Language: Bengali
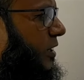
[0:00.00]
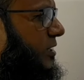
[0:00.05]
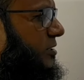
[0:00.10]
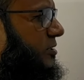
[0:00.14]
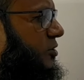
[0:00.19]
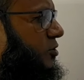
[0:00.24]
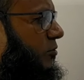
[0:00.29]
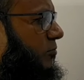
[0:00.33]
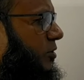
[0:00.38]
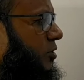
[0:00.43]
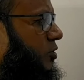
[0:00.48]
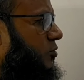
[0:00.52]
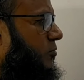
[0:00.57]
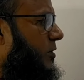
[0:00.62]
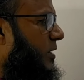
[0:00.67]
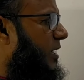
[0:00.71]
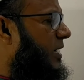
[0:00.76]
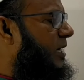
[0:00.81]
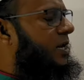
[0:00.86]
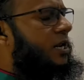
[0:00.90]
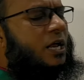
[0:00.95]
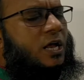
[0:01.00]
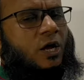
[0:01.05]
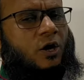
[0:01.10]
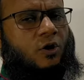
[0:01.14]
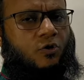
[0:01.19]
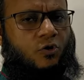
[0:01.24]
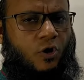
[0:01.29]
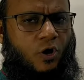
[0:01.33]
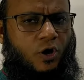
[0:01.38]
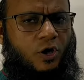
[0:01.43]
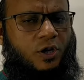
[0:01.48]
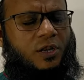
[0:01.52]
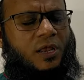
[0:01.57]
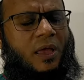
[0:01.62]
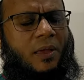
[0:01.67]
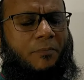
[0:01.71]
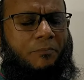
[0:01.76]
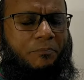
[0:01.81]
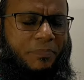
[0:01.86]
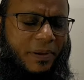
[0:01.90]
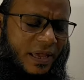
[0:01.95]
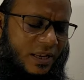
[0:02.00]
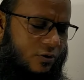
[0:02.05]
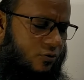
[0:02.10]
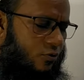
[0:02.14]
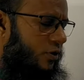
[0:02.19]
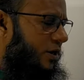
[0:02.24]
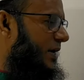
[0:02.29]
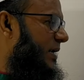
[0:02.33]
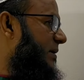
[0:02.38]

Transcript: করে একটি সমান সমানের ঘর বের